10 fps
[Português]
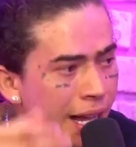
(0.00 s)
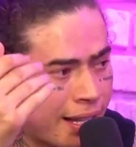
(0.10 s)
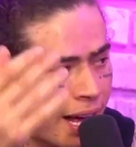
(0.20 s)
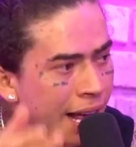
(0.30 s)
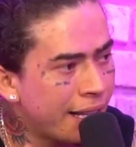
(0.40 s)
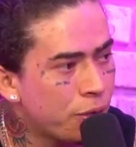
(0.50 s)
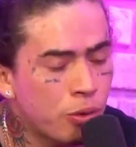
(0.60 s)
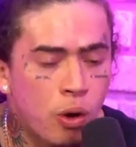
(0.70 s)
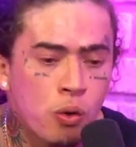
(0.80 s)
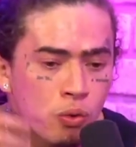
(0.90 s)
nada
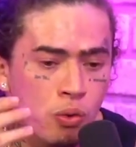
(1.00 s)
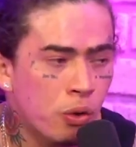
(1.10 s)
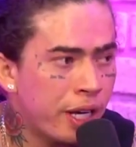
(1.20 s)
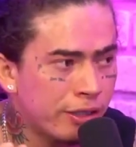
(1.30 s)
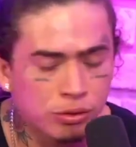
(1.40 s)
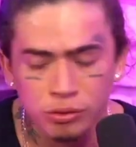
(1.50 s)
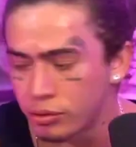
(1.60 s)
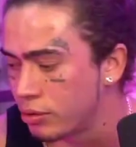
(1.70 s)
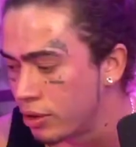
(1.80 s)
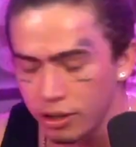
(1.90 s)
ou, ou qualquer
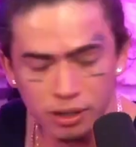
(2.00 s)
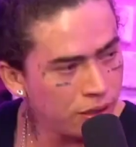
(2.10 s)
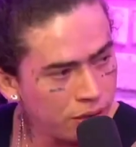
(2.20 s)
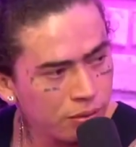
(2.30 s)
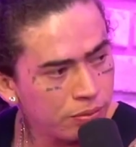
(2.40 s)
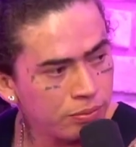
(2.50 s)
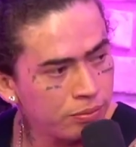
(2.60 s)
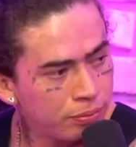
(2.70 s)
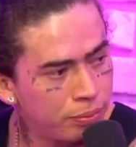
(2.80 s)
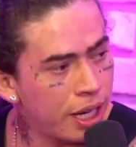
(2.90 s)
assunto.
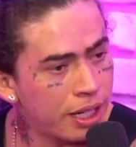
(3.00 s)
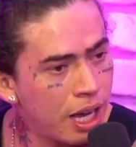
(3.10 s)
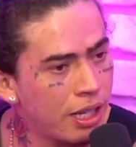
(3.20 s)
Às vezes pra também não